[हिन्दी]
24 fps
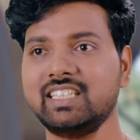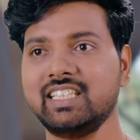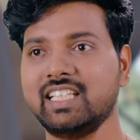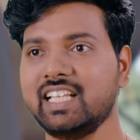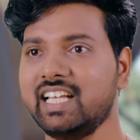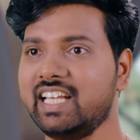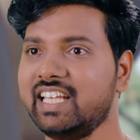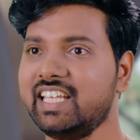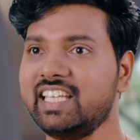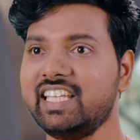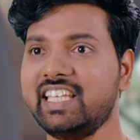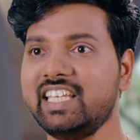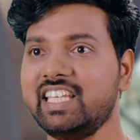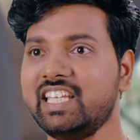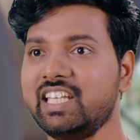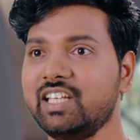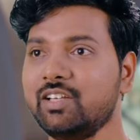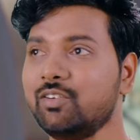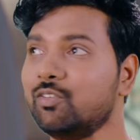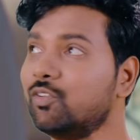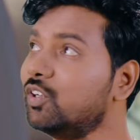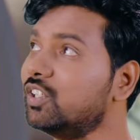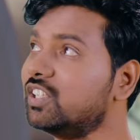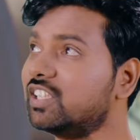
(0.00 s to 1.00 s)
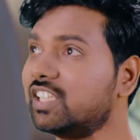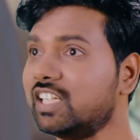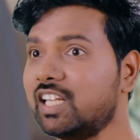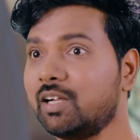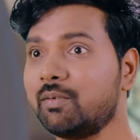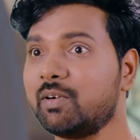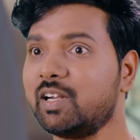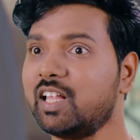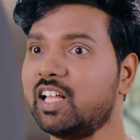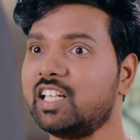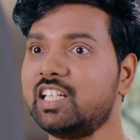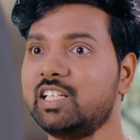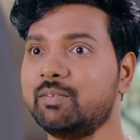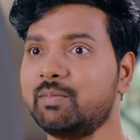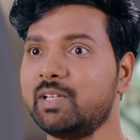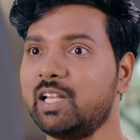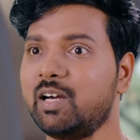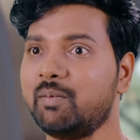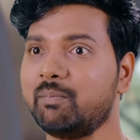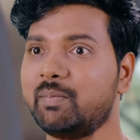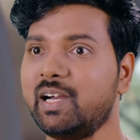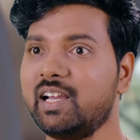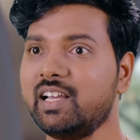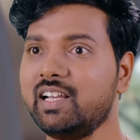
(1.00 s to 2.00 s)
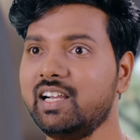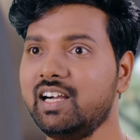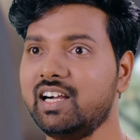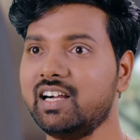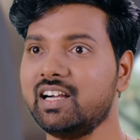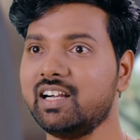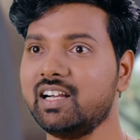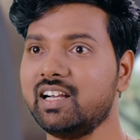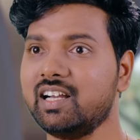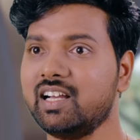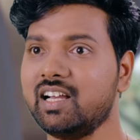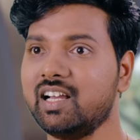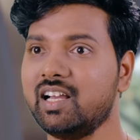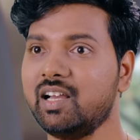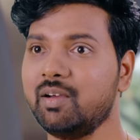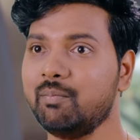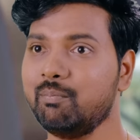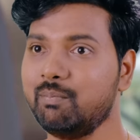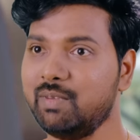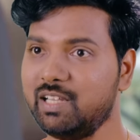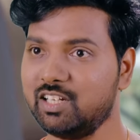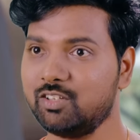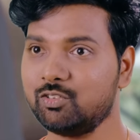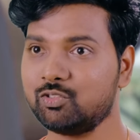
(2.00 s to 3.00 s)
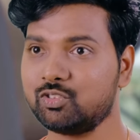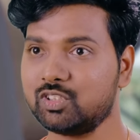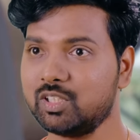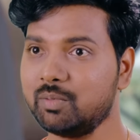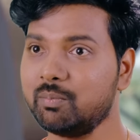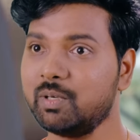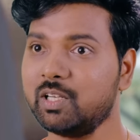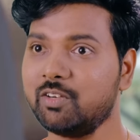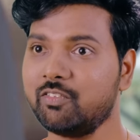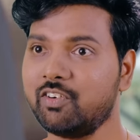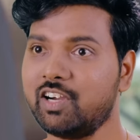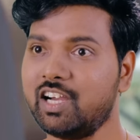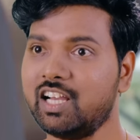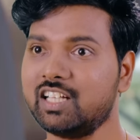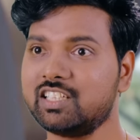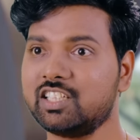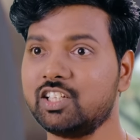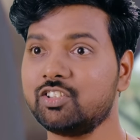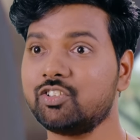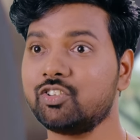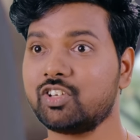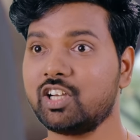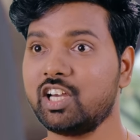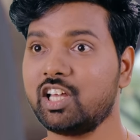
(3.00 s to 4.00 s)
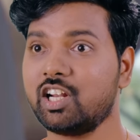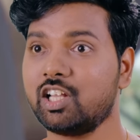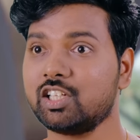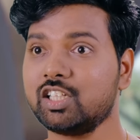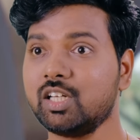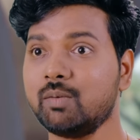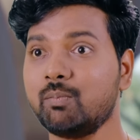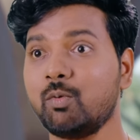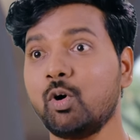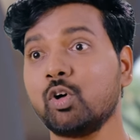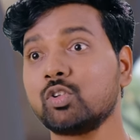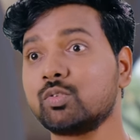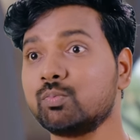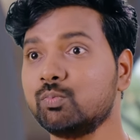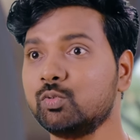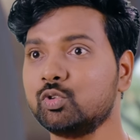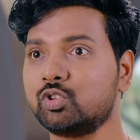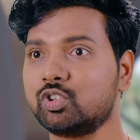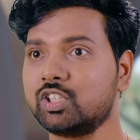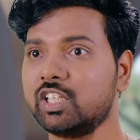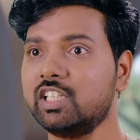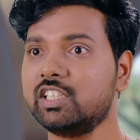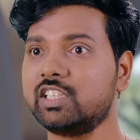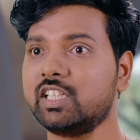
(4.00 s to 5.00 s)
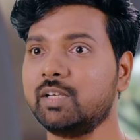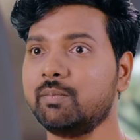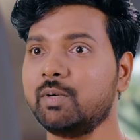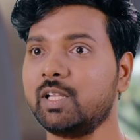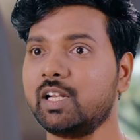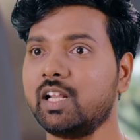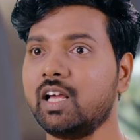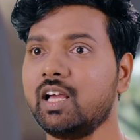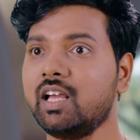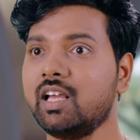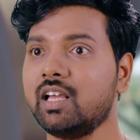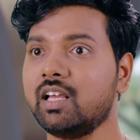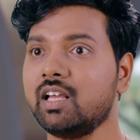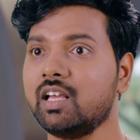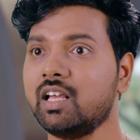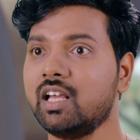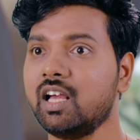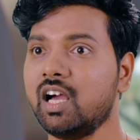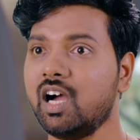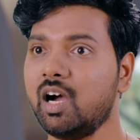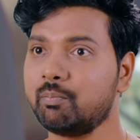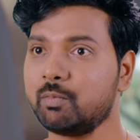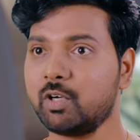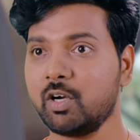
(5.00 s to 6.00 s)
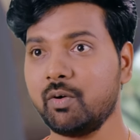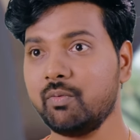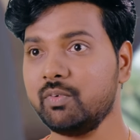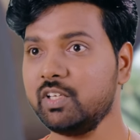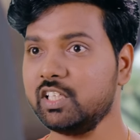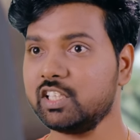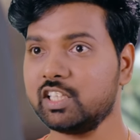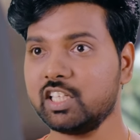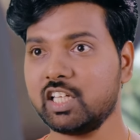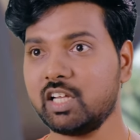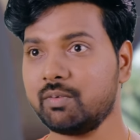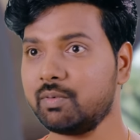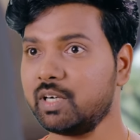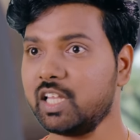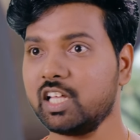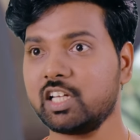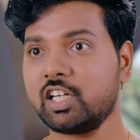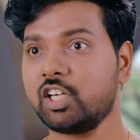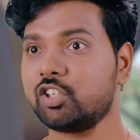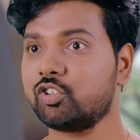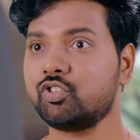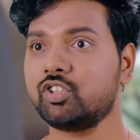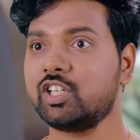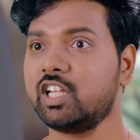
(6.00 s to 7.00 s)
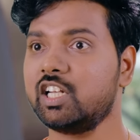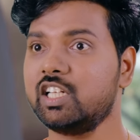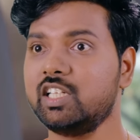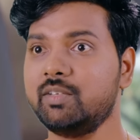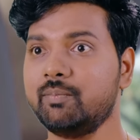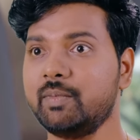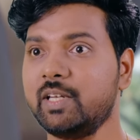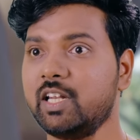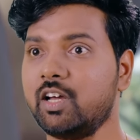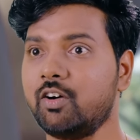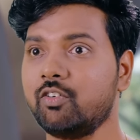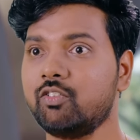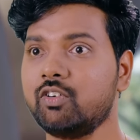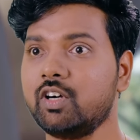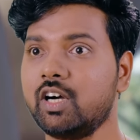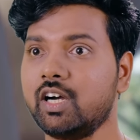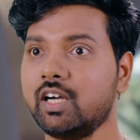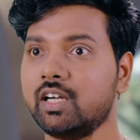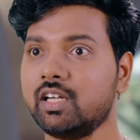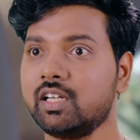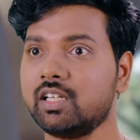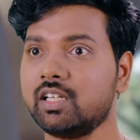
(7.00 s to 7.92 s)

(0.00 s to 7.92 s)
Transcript: नहीं वो इतना बड़ा नहीं बना पाएगा मैंने उससे बनवाया था तो कह रहा था बहुत मुश्किल से बना है अब कभी इतना बड़ा कटोरा नहीं बनाऊंगा